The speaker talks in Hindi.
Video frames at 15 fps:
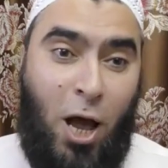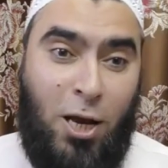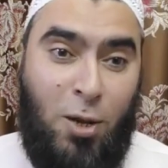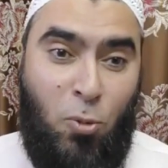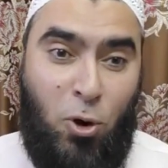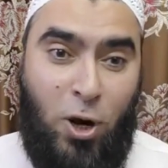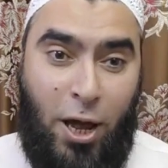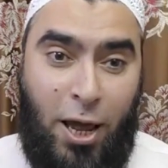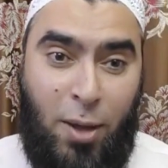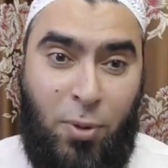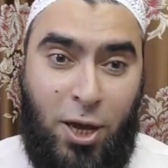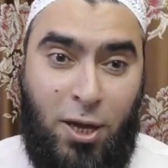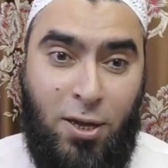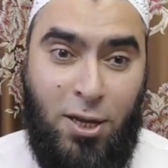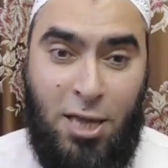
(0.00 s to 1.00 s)
पर गैब
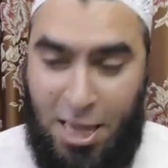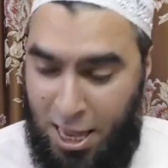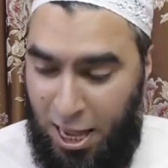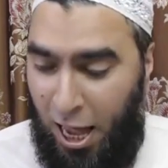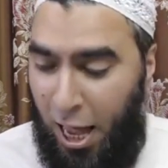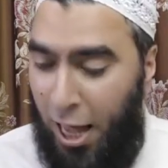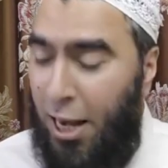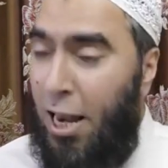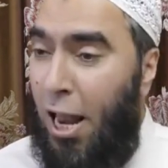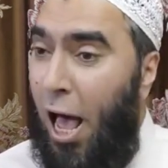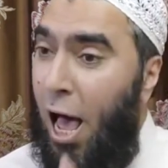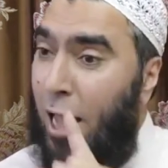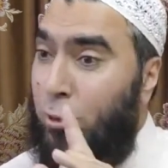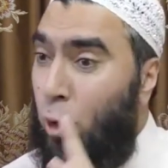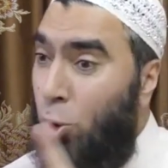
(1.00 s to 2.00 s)
हैं
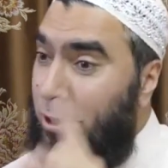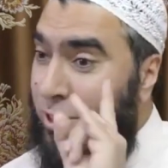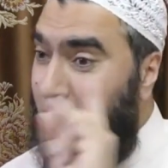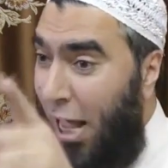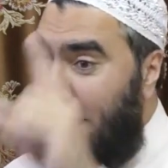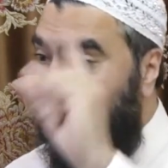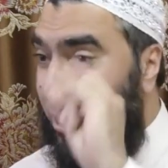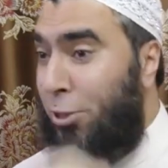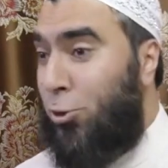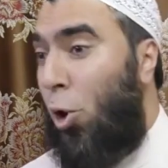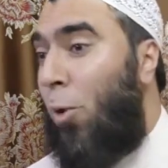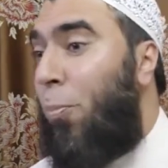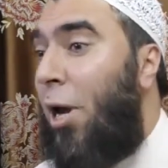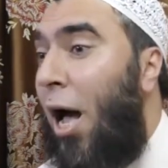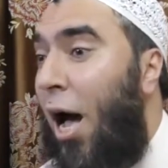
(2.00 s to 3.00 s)
अल्लाह तो ज़ाती
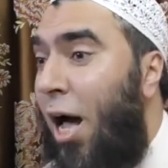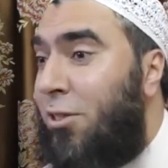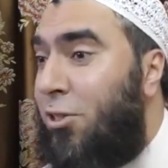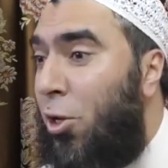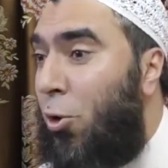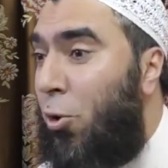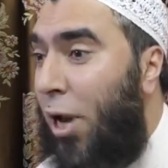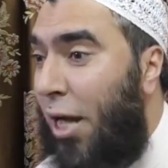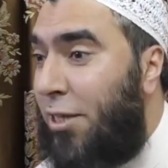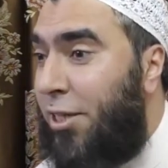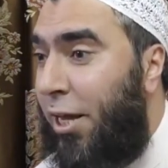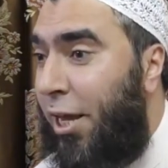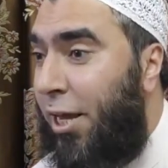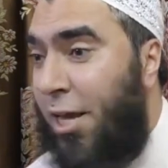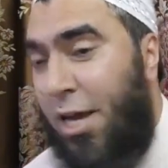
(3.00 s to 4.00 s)
तौर पर हाजिर
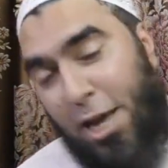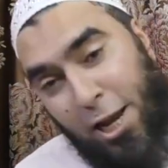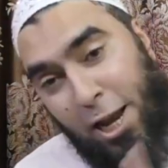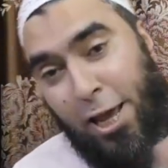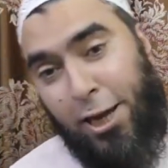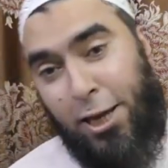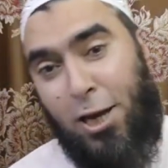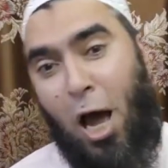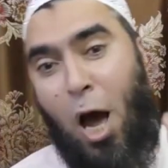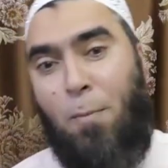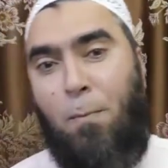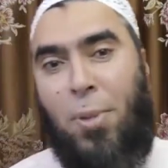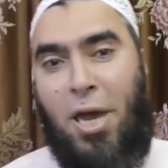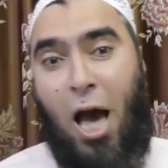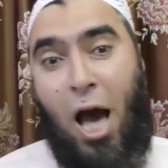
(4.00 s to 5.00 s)
नाजिर हैं लेकिन
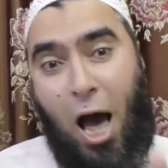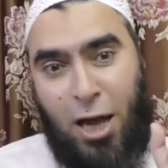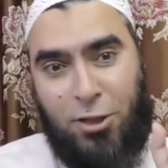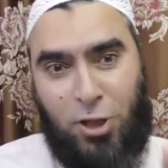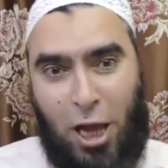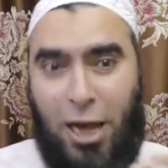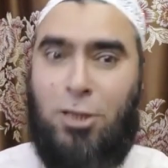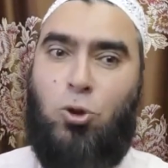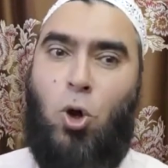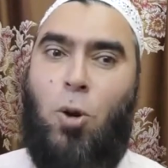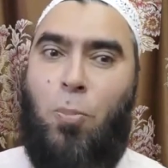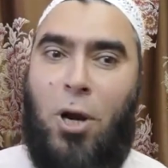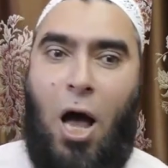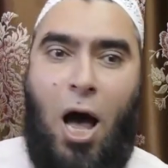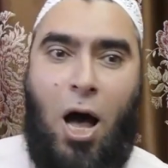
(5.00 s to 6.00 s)
अम्बिया अताई तौर
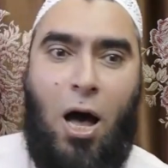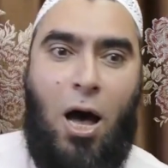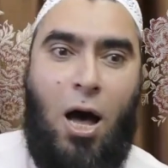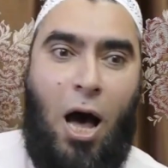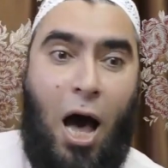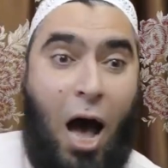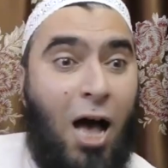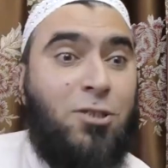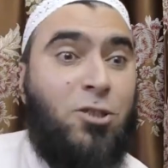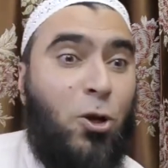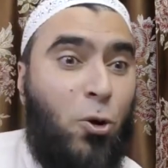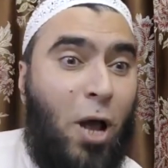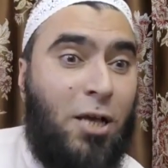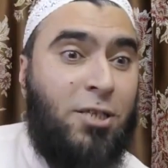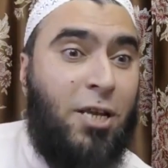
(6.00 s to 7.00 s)
पर
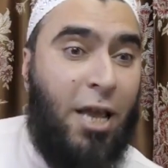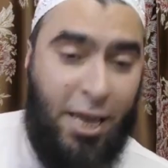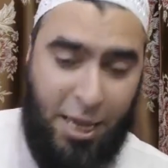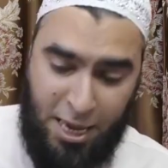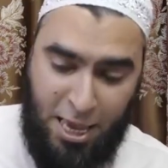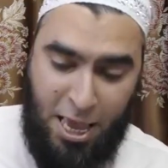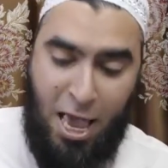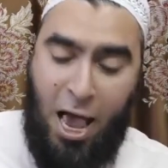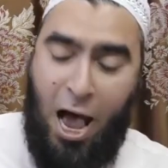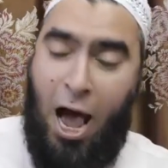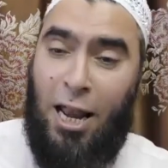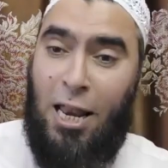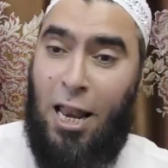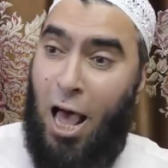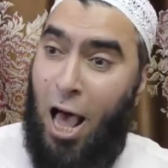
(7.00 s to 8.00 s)
हाजिर नाजिर हैं
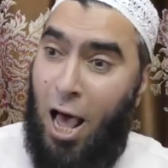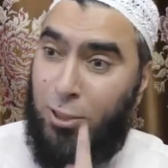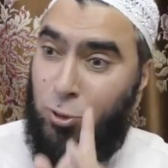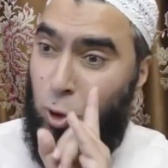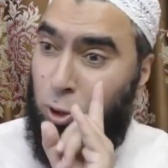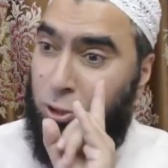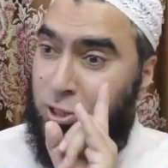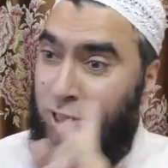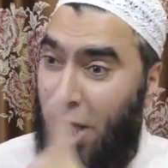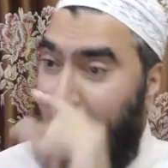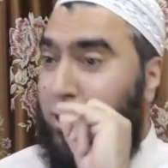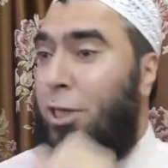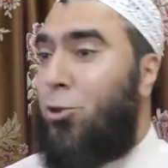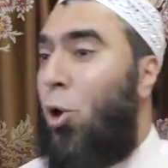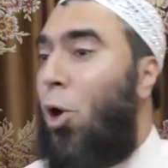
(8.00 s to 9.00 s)
अल्लाह तो
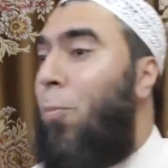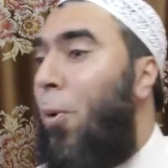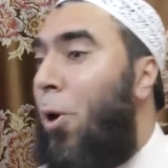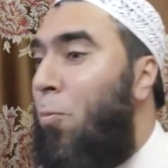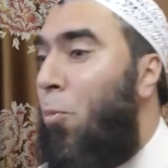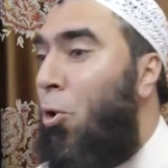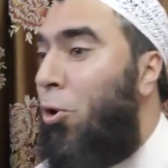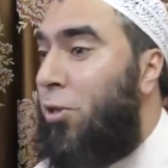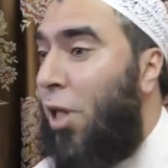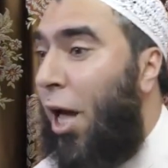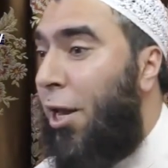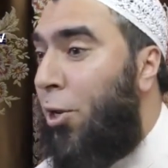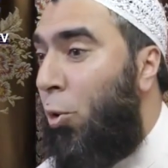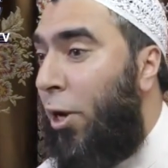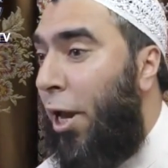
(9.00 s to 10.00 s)
ज़ाती तौर पर
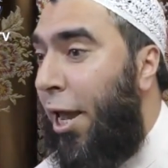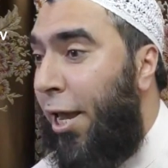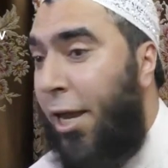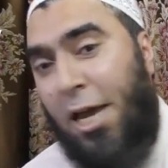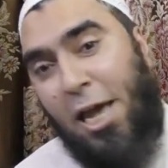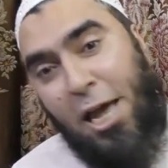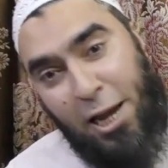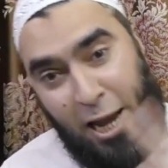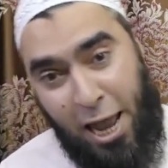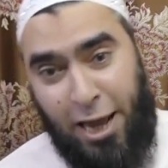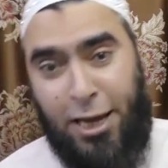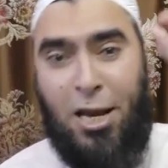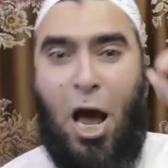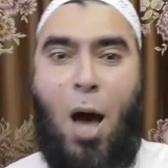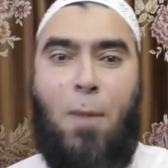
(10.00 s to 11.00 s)
मुख्तार कुल हैं
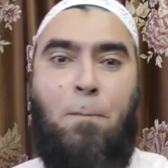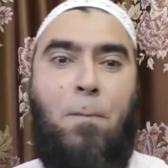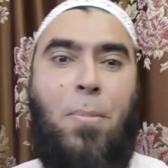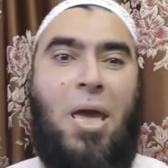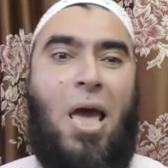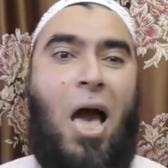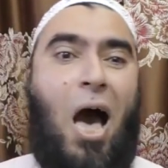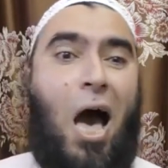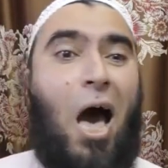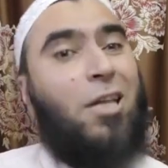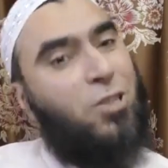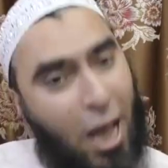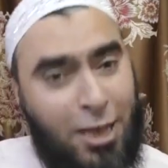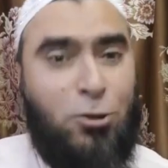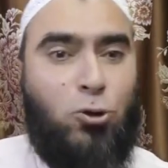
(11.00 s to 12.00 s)
लेकिन अम्बिया
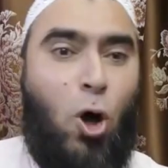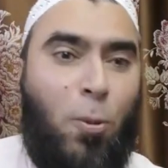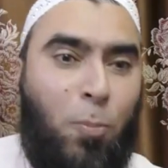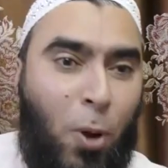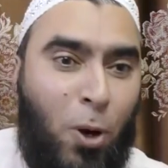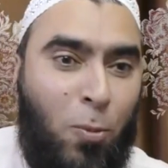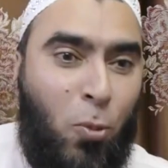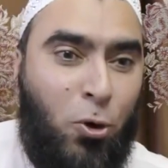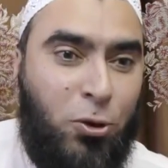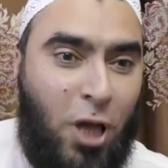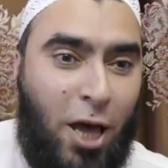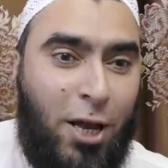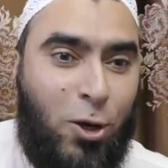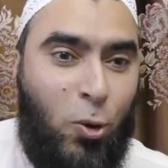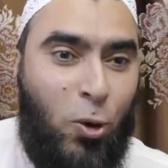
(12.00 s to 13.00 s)
अताई तौर पर
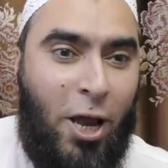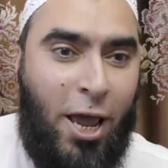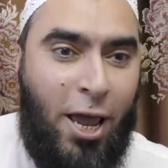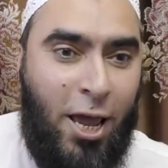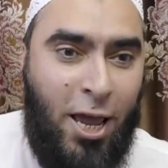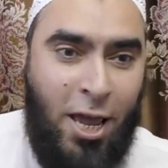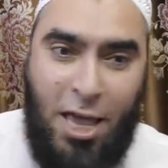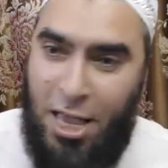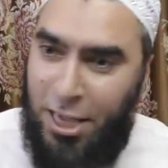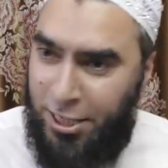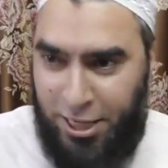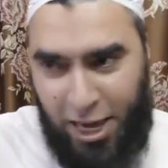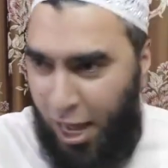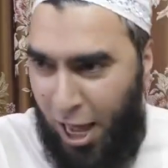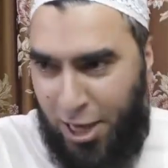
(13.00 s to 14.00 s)
मुख्तार कुल हैं
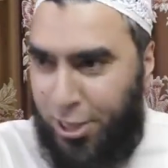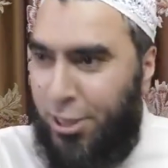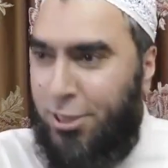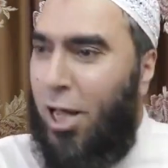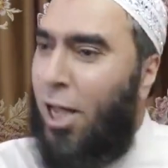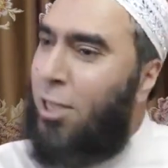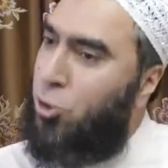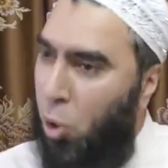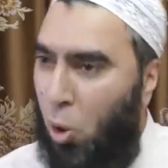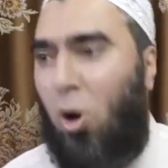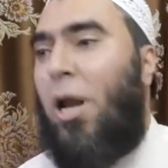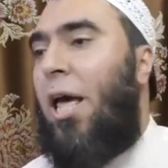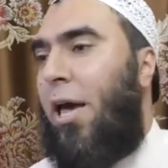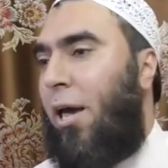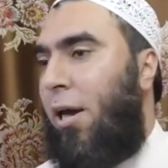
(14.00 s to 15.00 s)
ये अकीदा
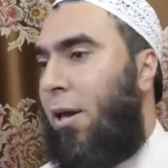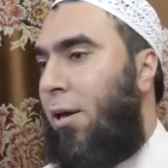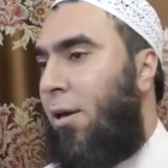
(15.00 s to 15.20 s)
झोल है